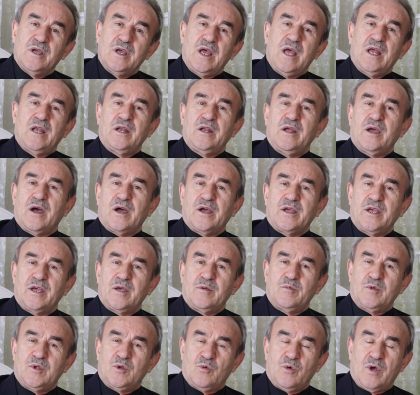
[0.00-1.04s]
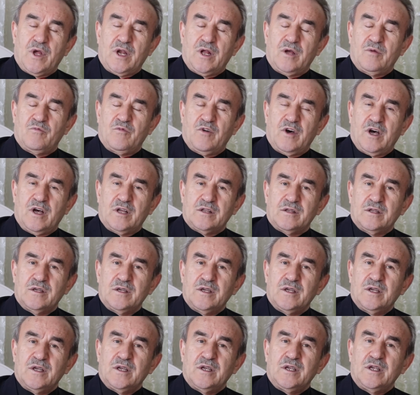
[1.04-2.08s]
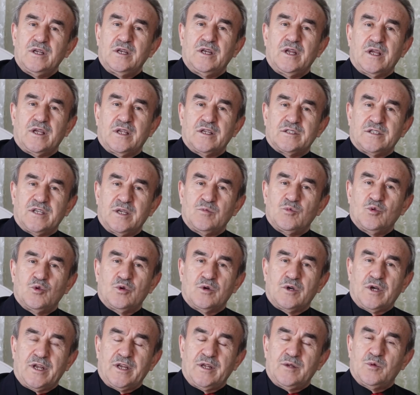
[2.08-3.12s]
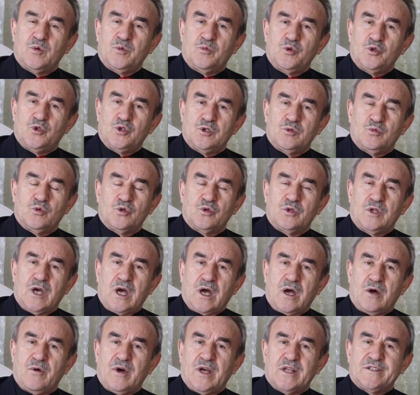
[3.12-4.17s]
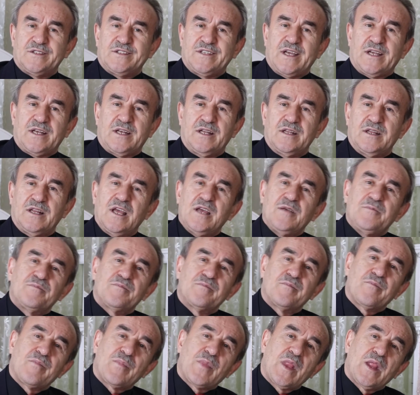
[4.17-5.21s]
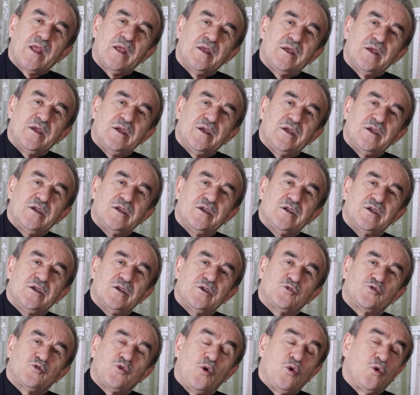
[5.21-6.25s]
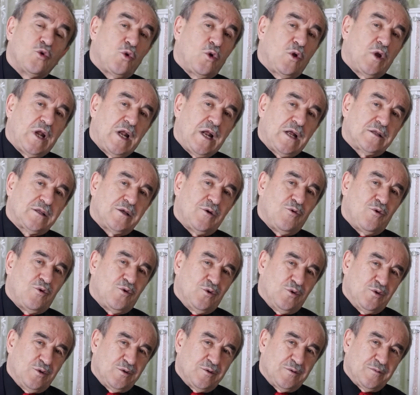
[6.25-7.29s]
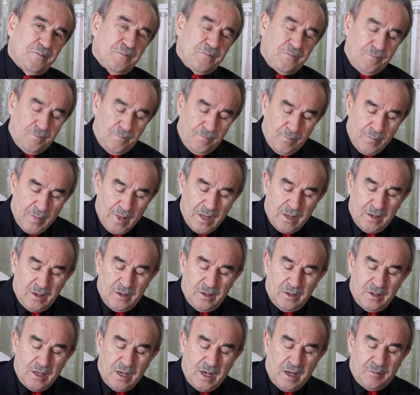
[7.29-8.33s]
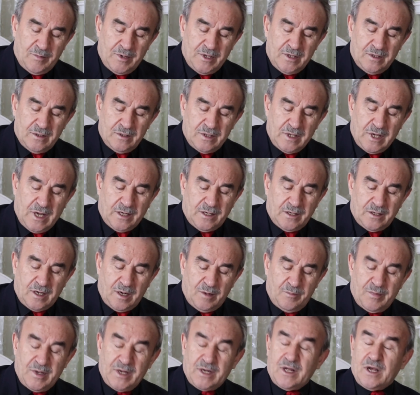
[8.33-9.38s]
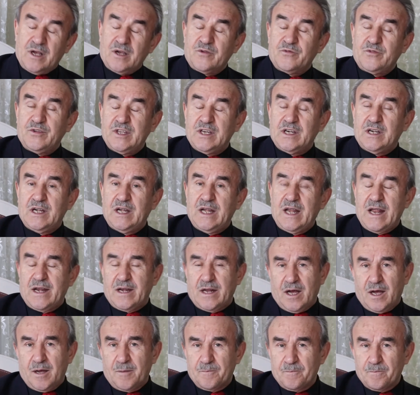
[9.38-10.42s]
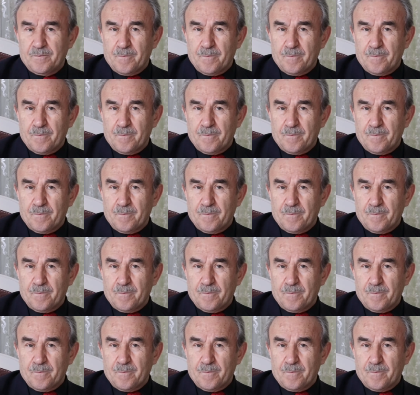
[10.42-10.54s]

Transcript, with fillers: el ahya min vel emmat inneke semiun karibu mücibu davat şeklinde e, çoğul olarak da okunur. Yani yani Rabbena gfir lena.